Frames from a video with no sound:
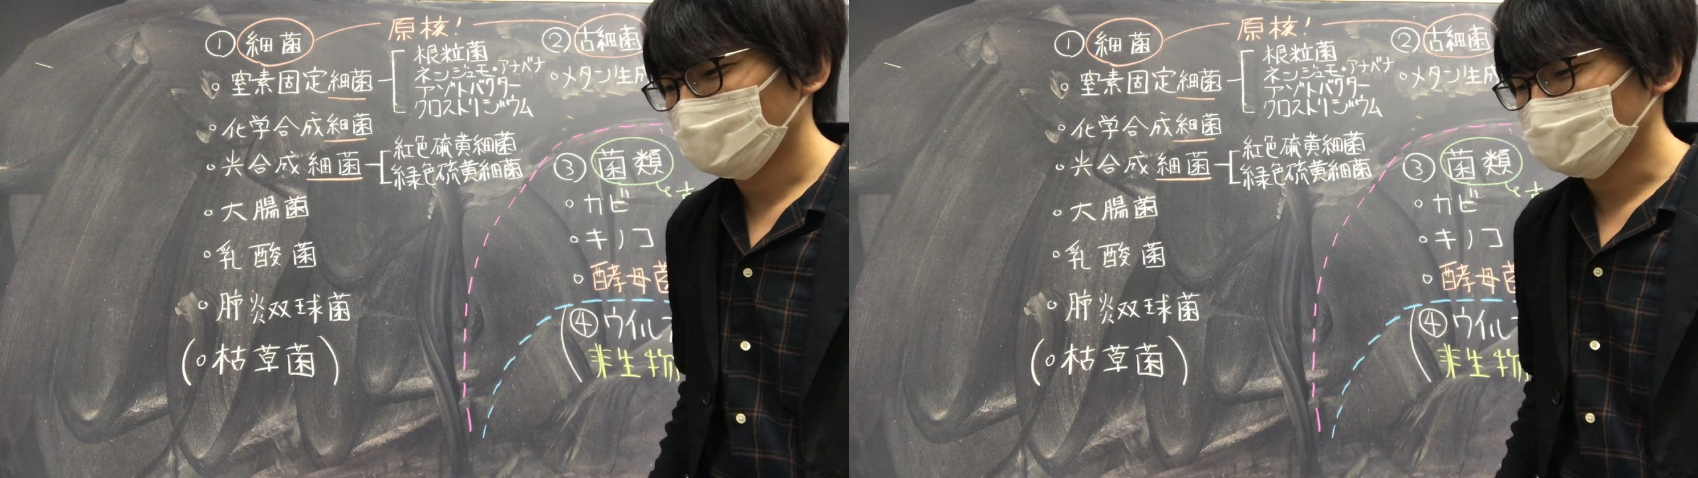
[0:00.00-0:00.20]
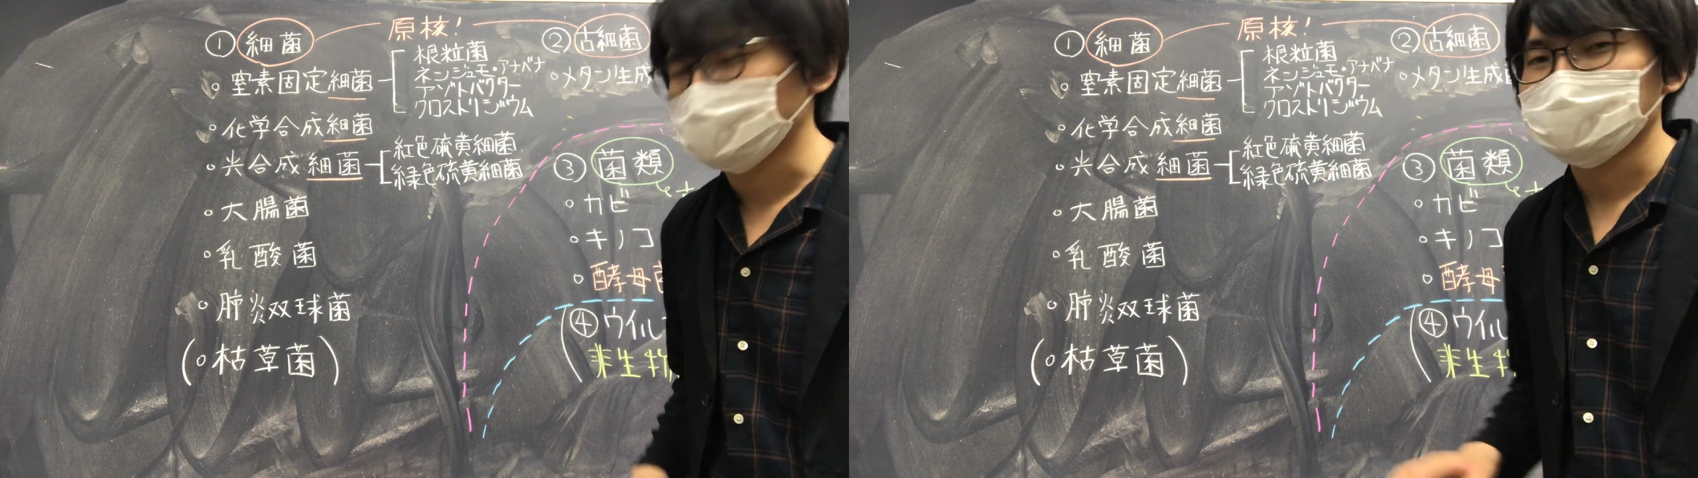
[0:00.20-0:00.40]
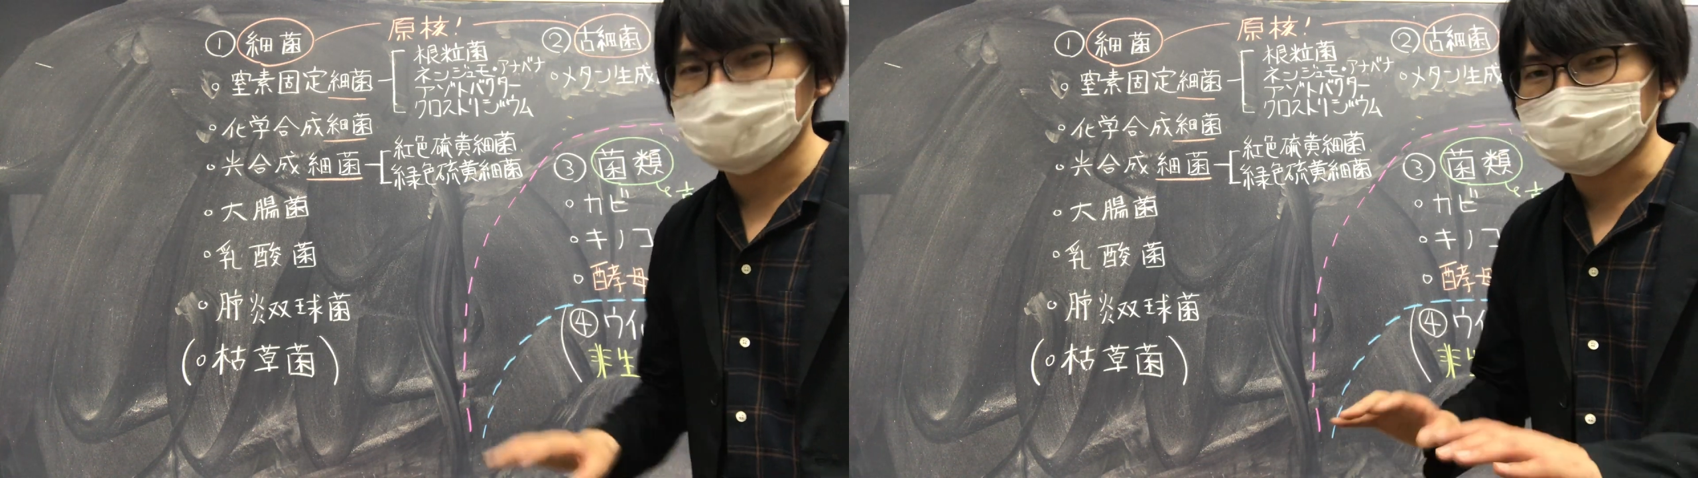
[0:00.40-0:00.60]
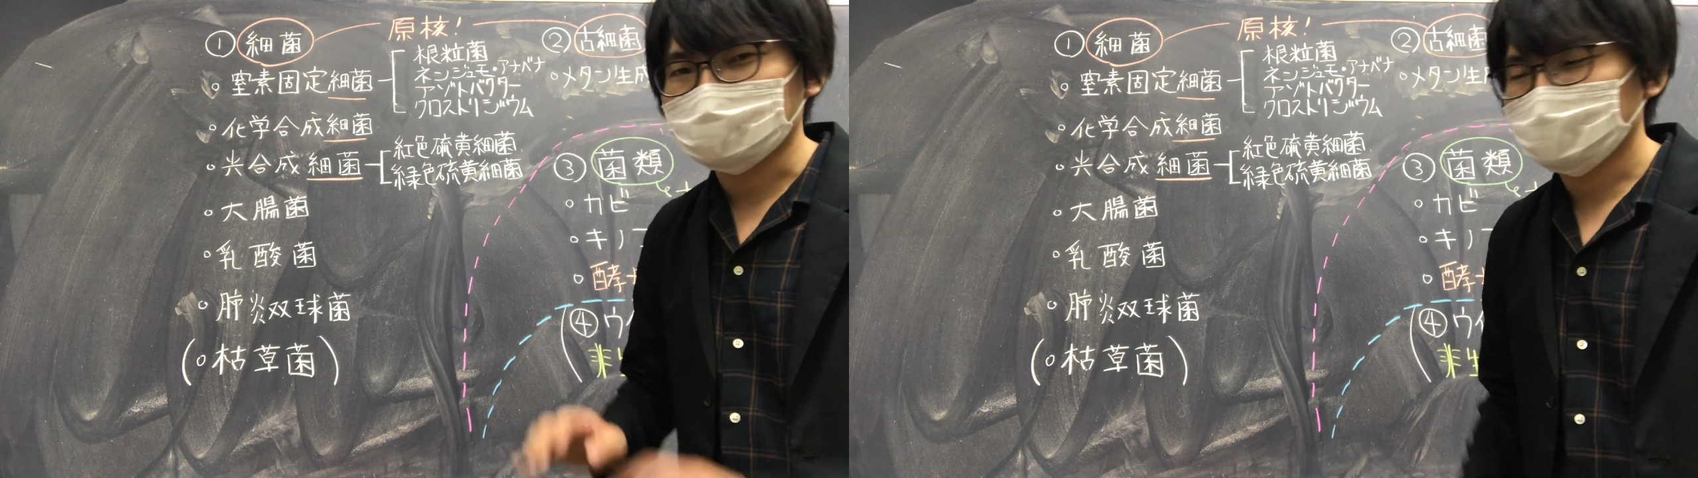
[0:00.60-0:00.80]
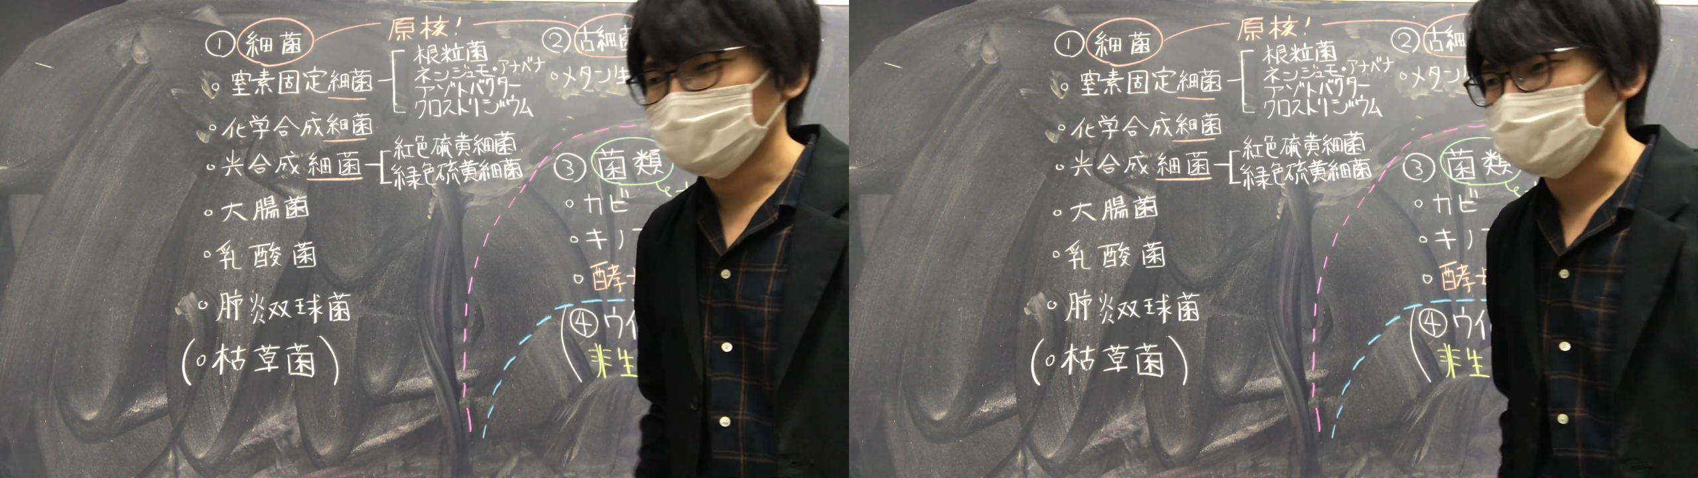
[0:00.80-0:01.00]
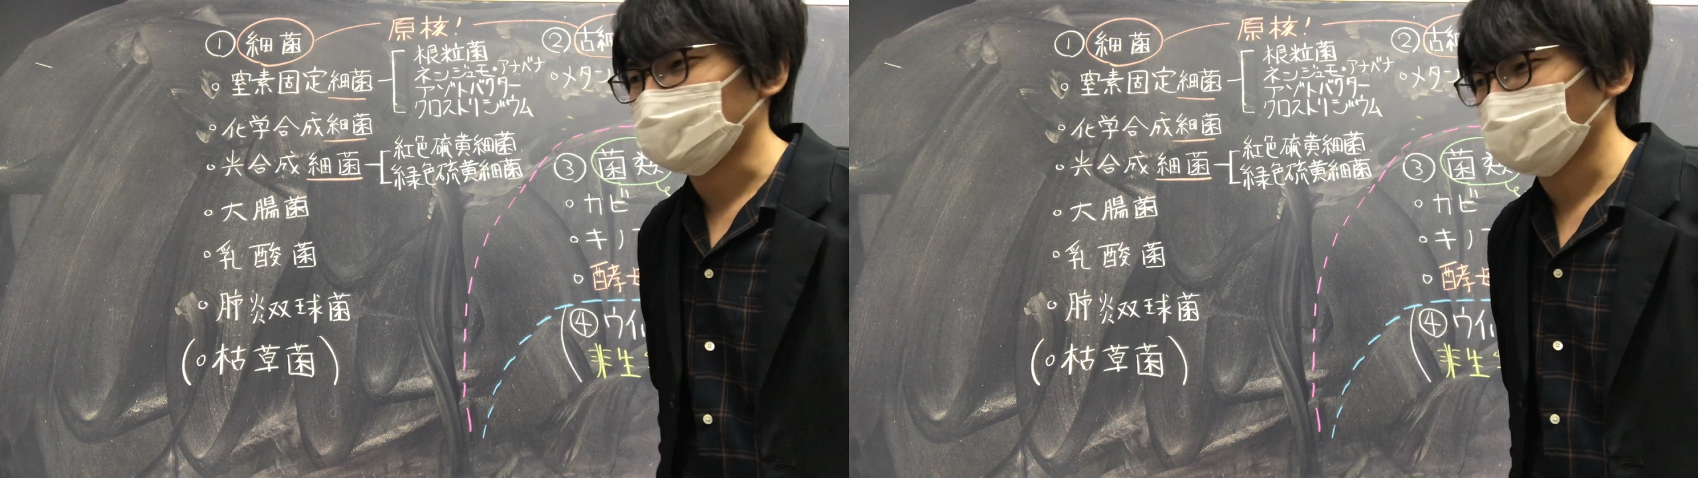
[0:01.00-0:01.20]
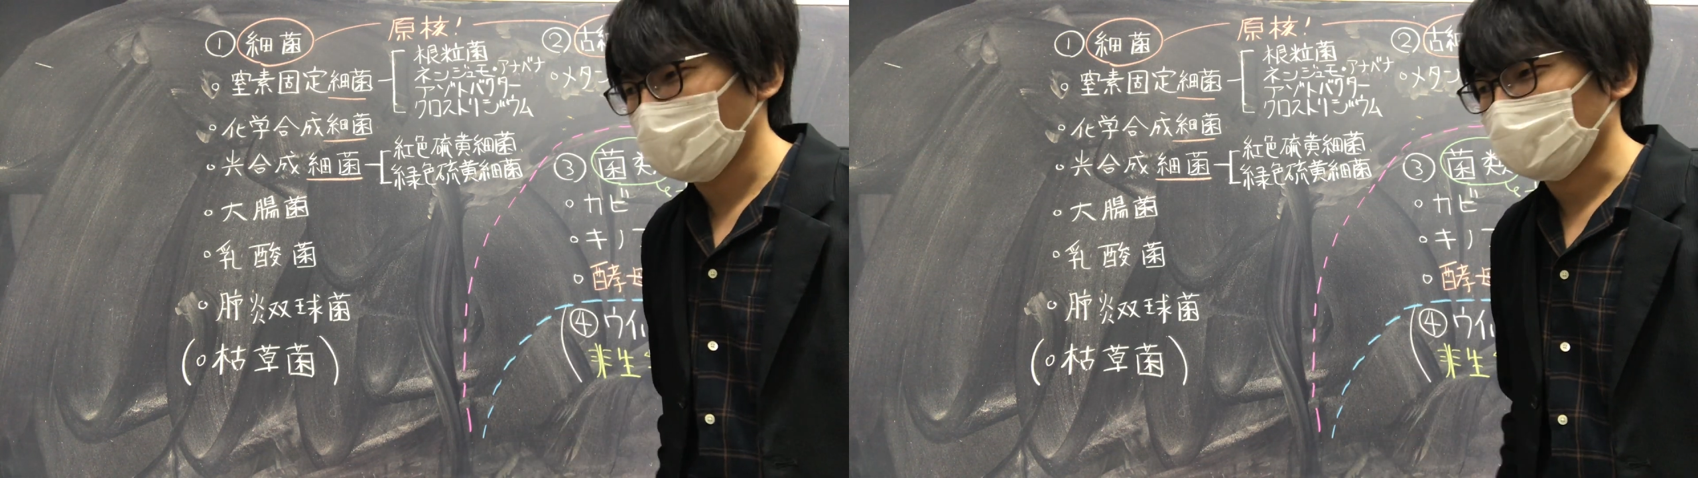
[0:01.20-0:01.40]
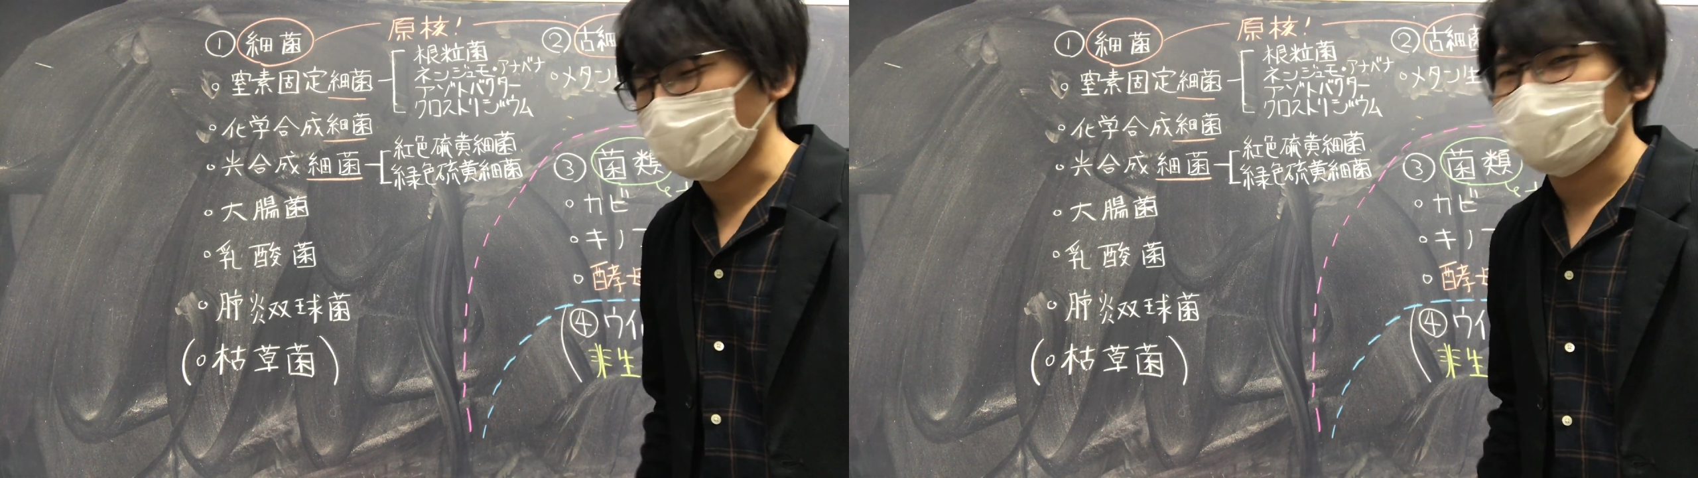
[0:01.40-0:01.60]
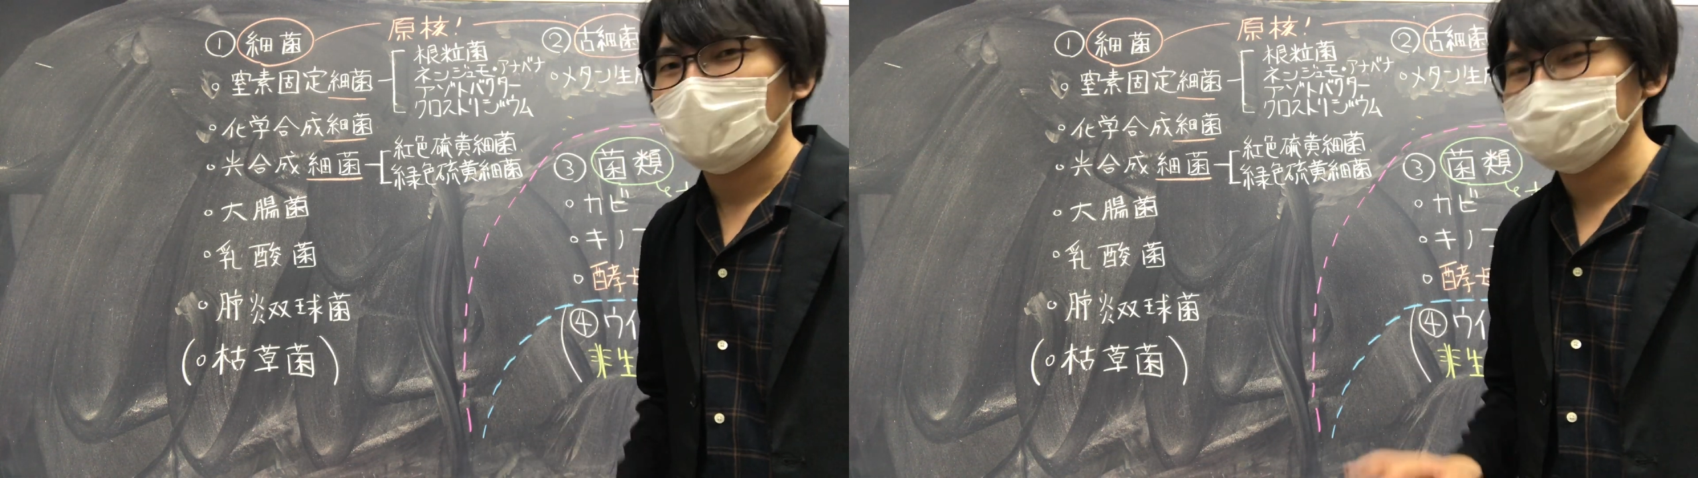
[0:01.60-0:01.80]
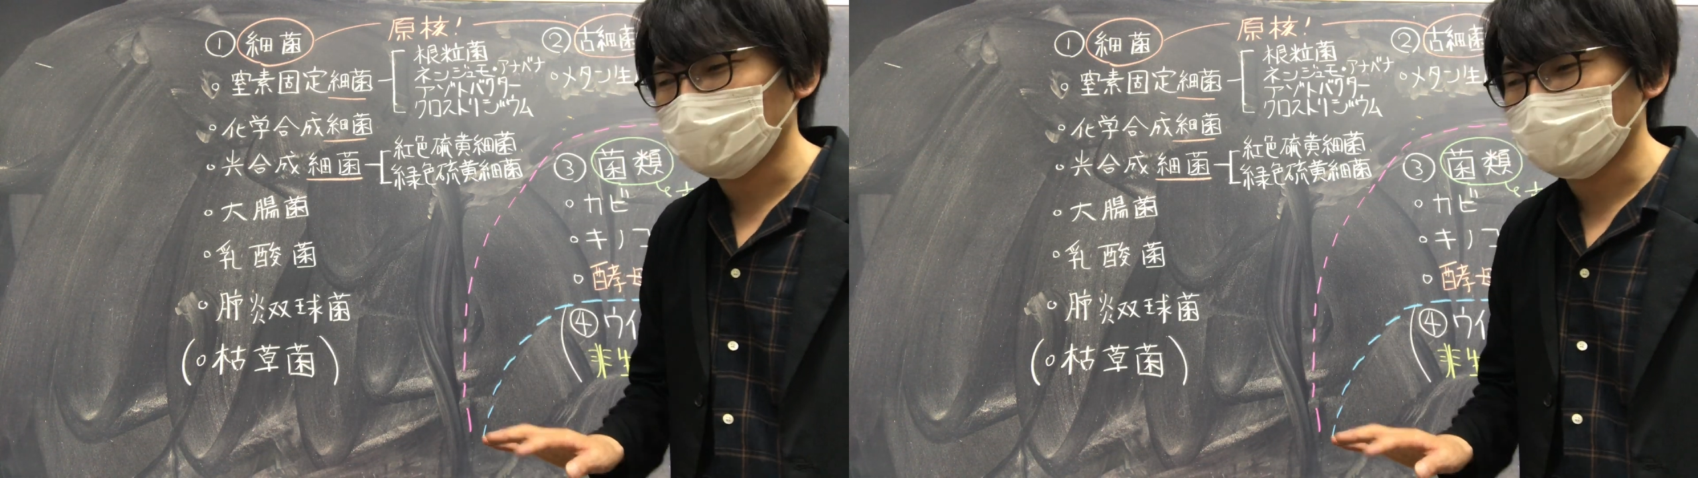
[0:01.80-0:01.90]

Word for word: 十分窒素源得られる